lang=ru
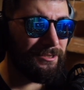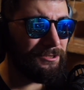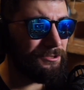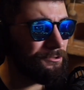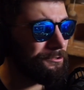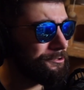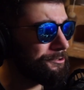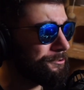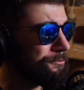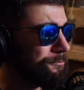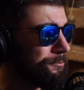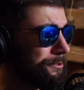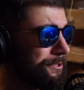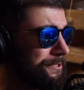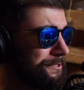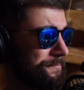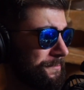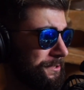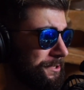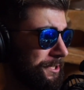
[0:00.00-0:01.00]
начнешь
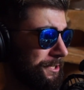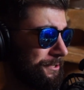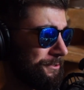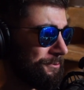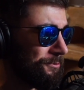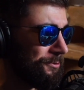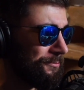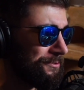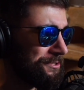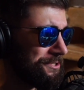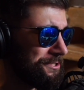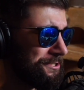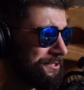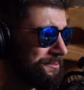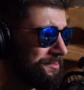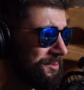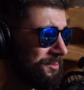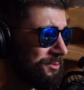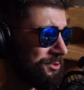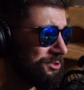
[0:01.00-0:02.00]
гуглить, смотреть новости,
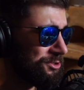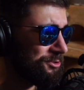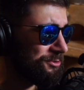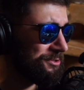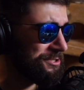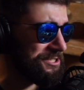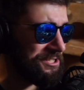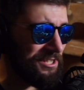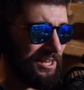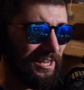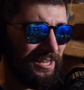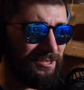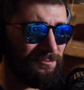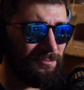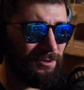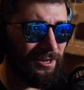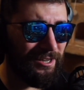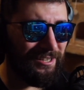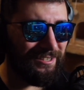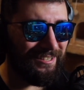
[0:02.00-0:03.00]
типа, может, кто-то
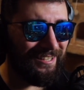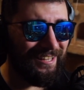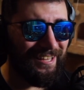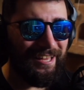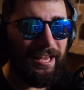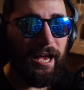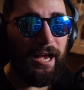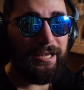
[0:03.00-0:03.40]
знает про это.